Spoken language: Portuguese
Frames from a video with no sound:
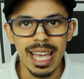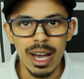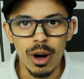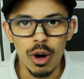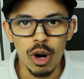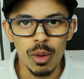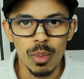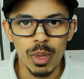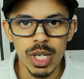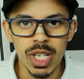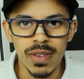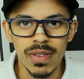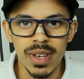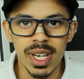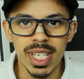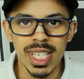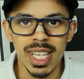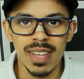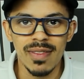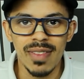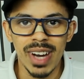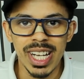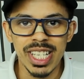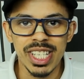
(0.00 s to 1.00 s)
é o robô de vendas
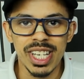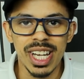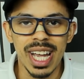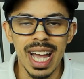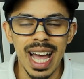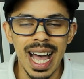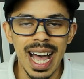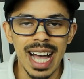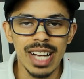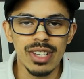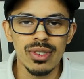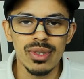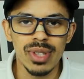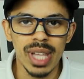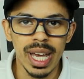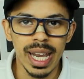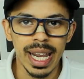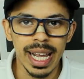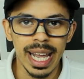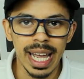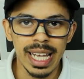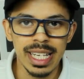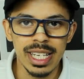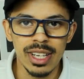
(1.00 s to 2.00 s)
que vai te ajudar
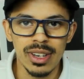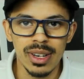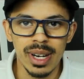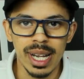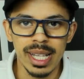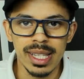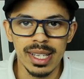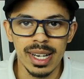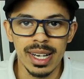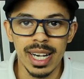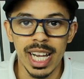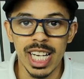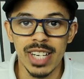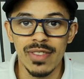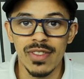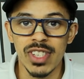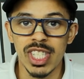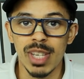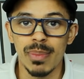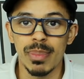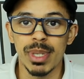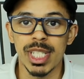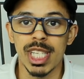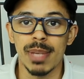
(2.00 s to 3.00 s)
a ganhar dinheiro na internet.
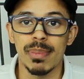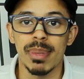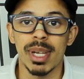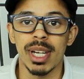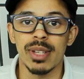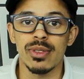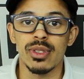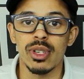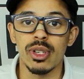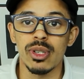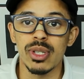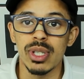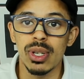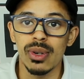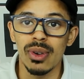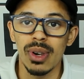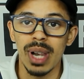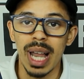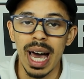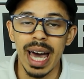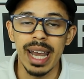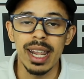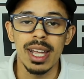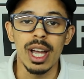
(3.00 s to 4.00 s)
Você precisa apenas do seu
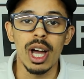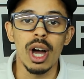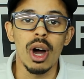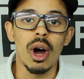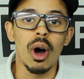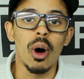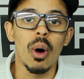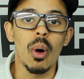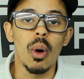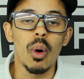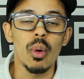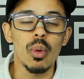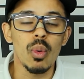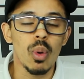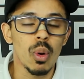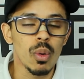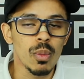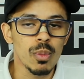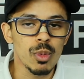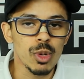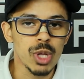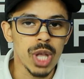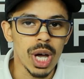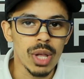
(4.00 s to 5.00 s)
celular ou
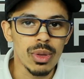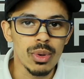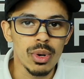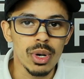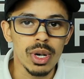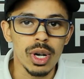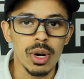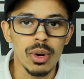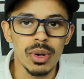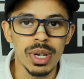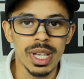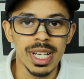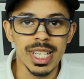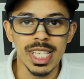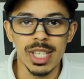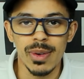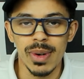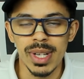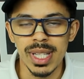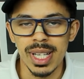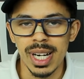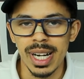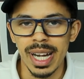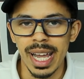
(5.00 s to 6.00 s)
computador, conexão
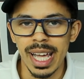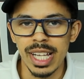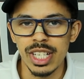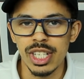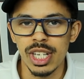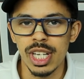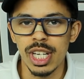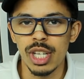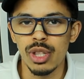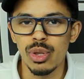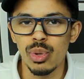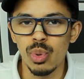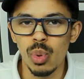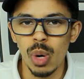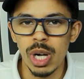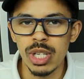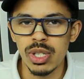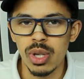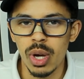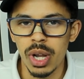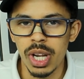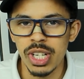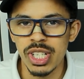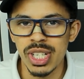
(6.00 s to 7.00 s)
à internet e
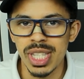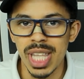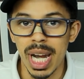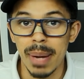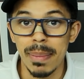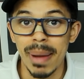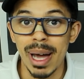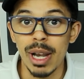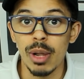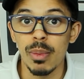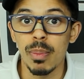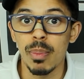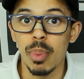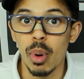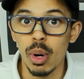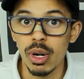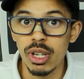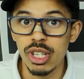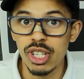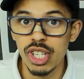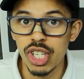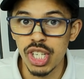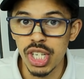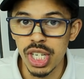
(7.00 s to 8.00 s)
duas horas de trabalho
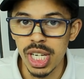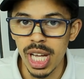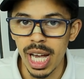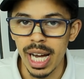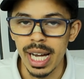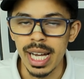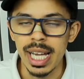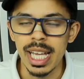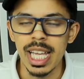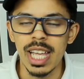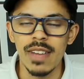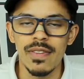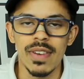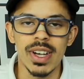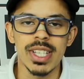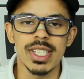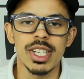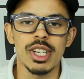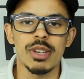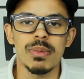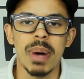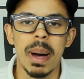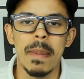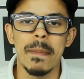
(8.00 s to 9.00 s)
por dia e
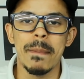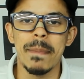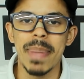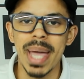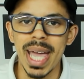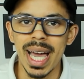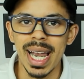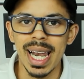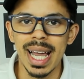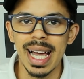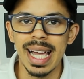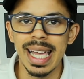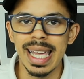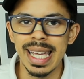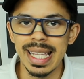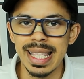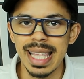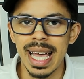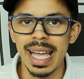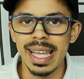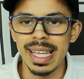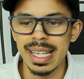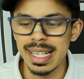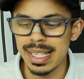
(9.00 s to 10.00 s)
fazer uma bela
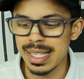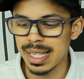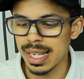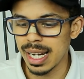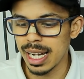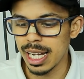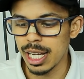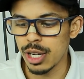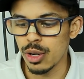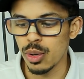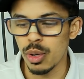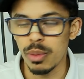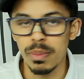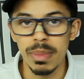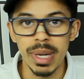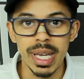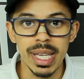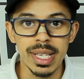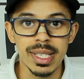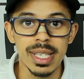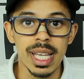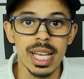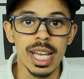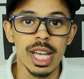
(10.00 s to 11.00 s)
renda extra aí no
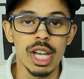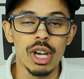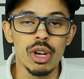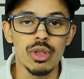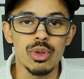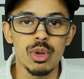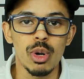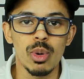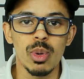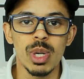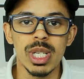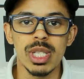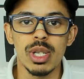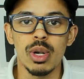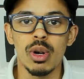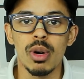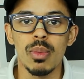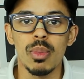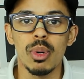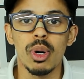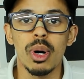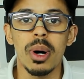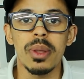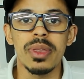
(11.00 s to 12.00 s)
mês. Eu tô com esse
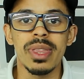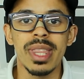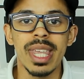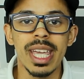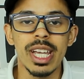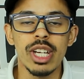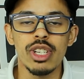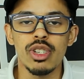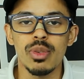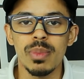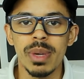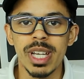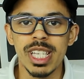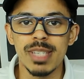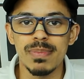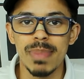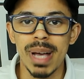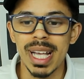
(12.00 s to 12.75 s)
robô desde o mês